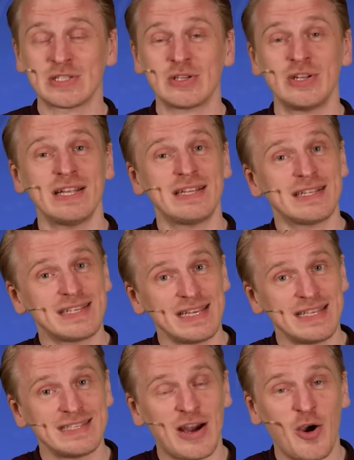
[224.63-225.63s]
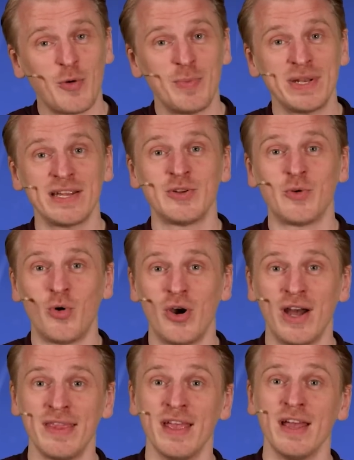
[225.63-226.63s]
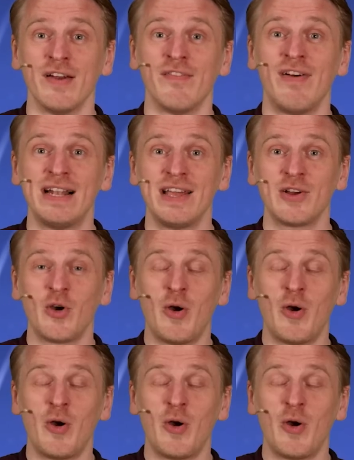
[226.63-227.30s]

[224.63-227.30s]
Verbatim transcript: sondern tatsächlich auch mit den Ohren, weil der